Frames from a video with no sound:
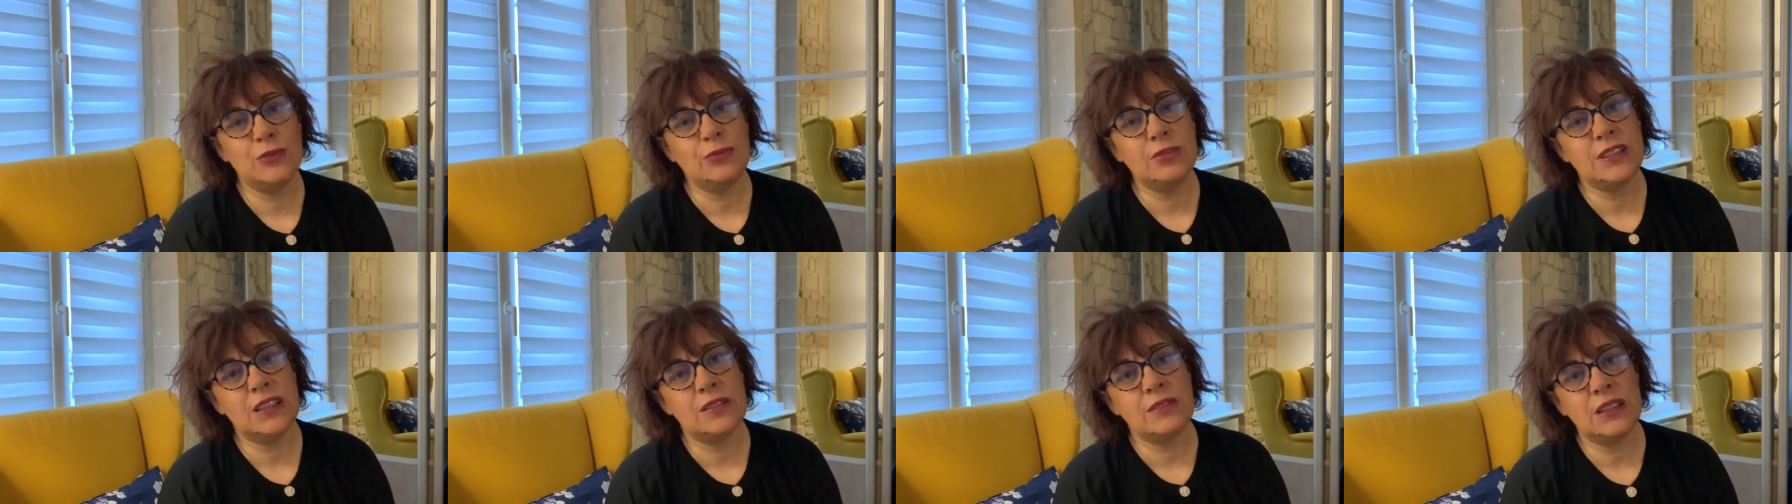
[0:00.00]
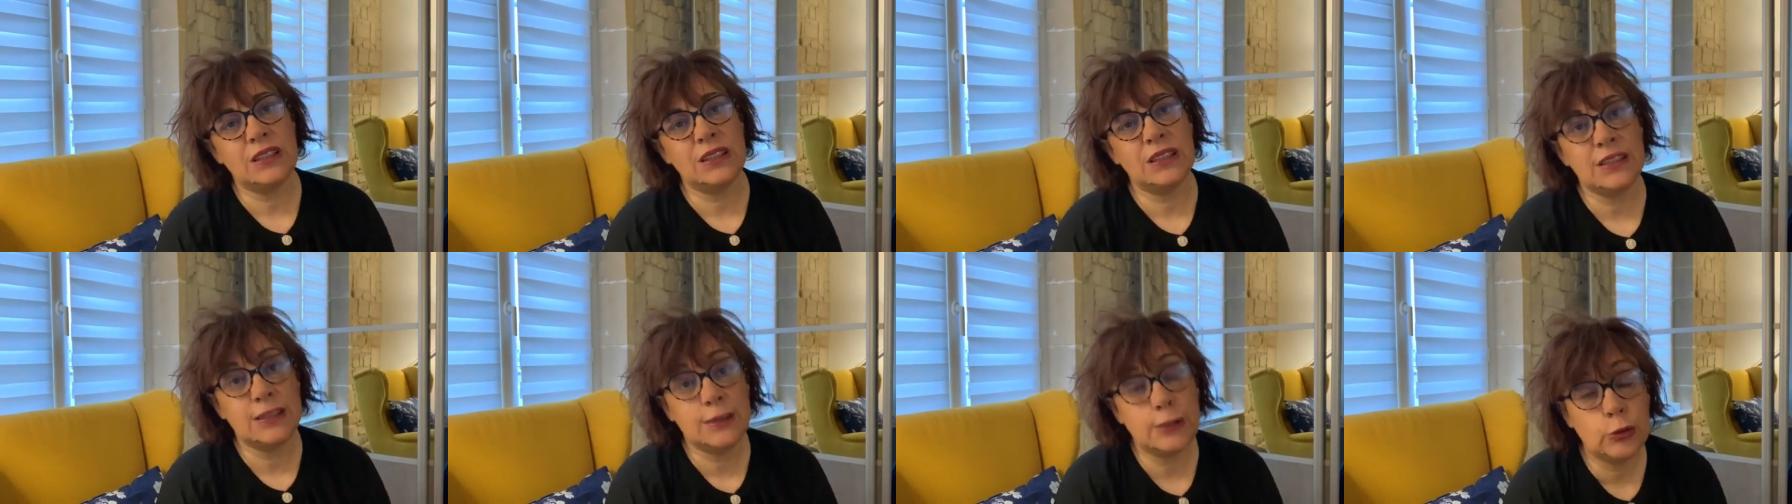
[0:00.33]
Vous avez
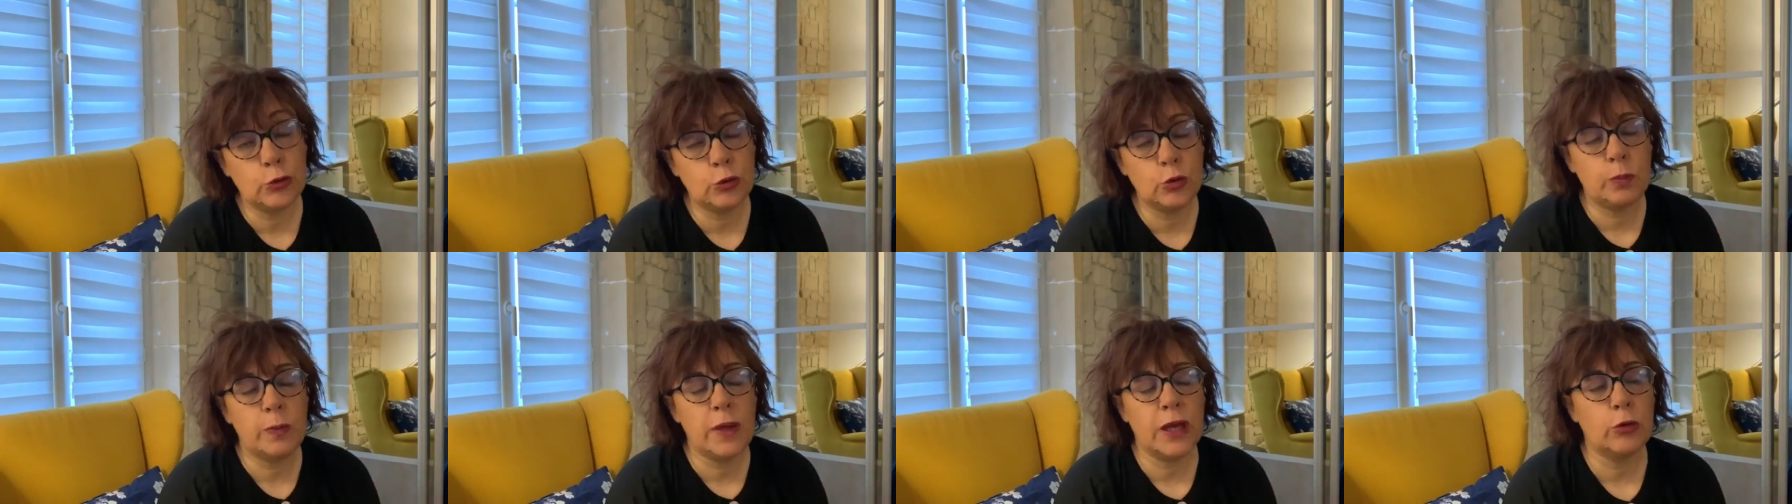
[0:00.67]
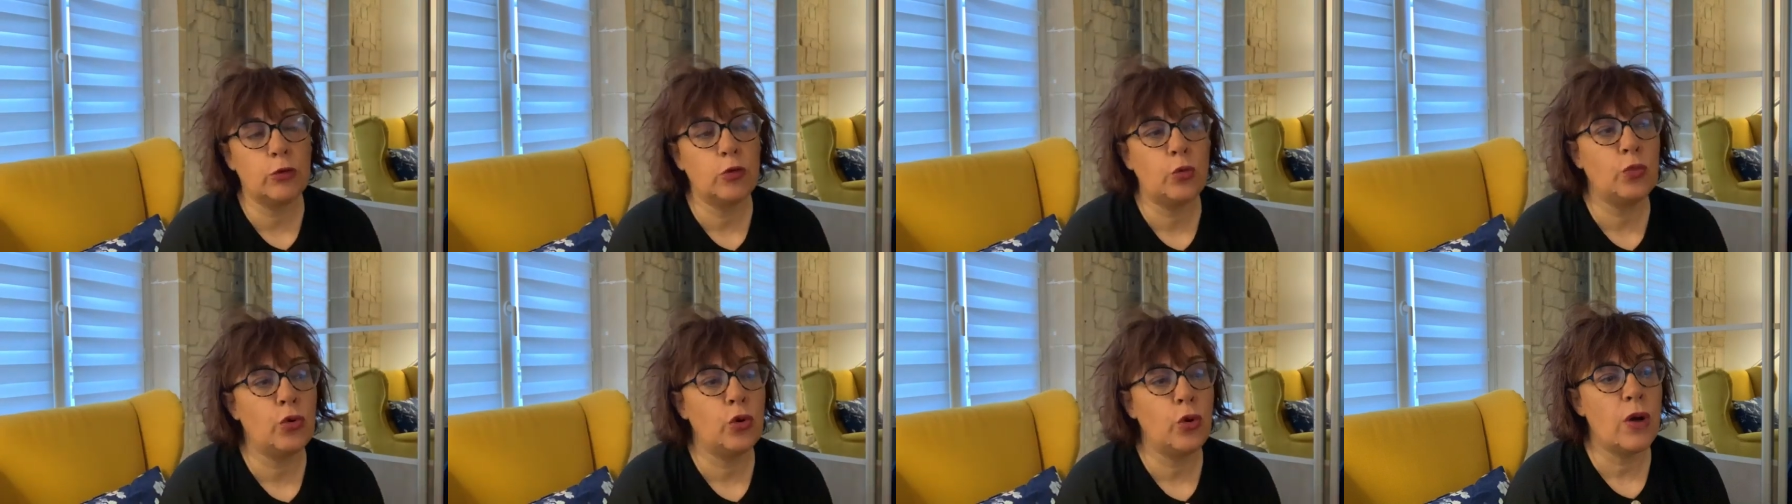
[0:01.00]
été super
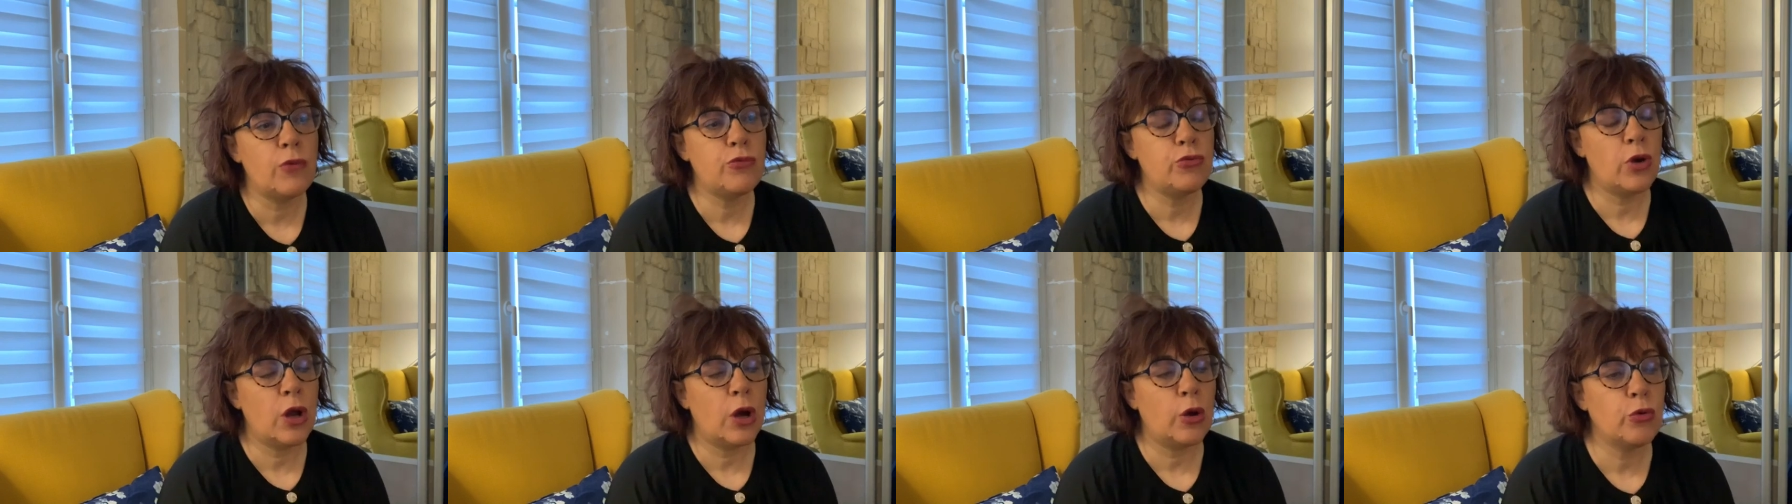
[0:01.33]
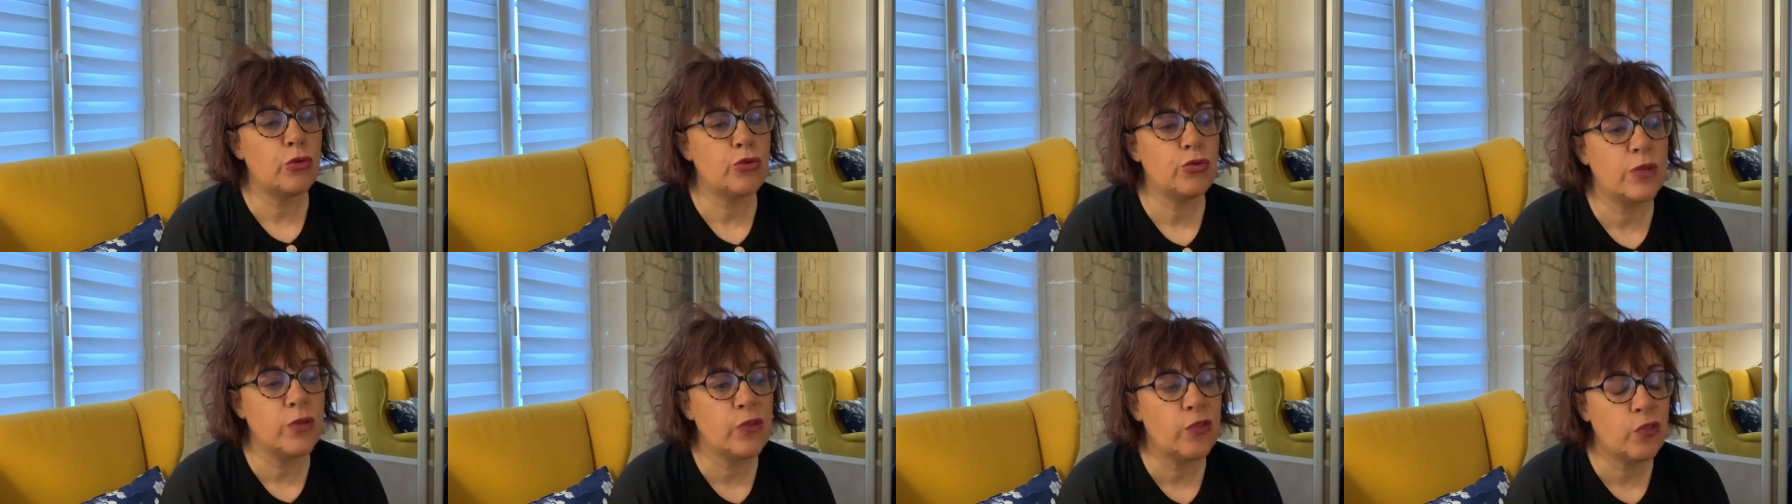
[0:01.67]
nombreux à vouloir
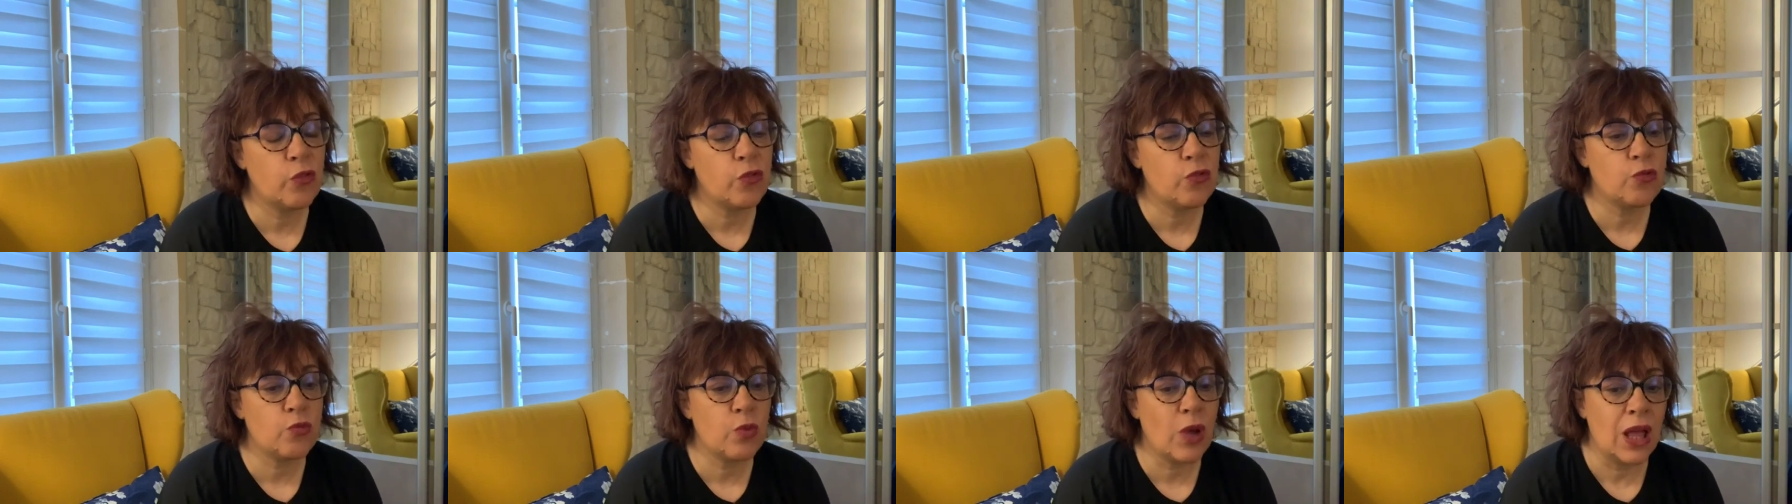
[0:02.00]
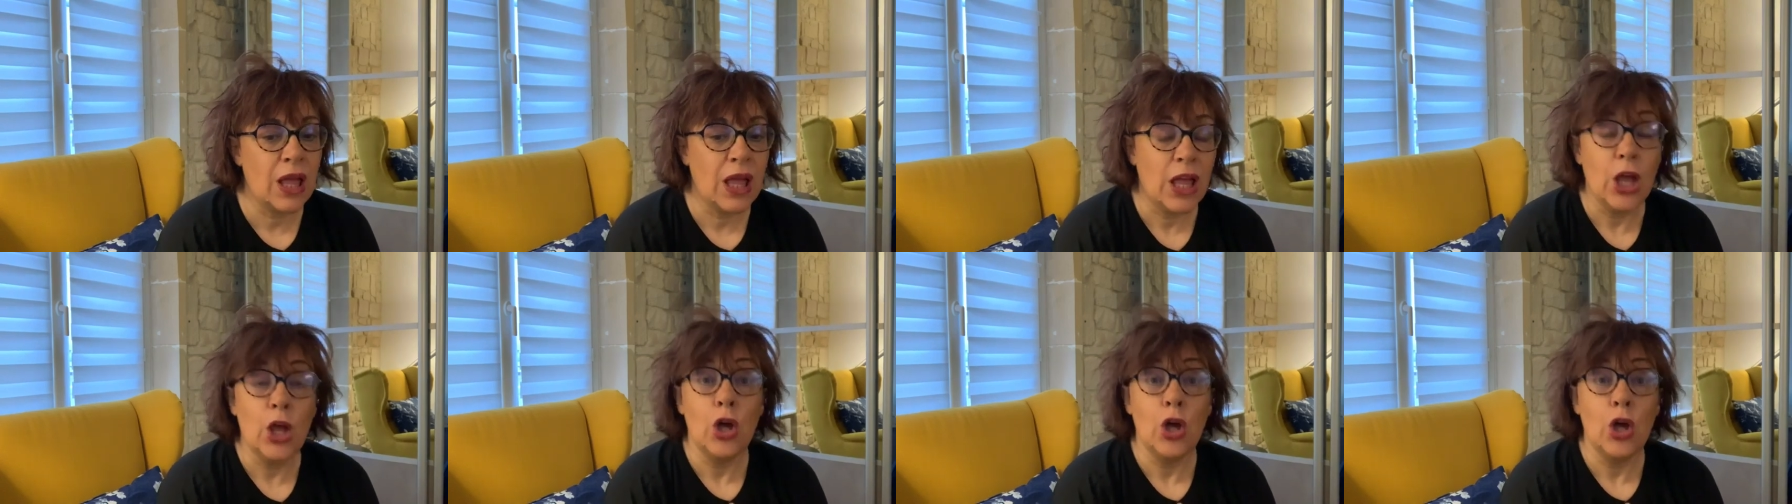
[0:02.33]
rejoindre ce soin.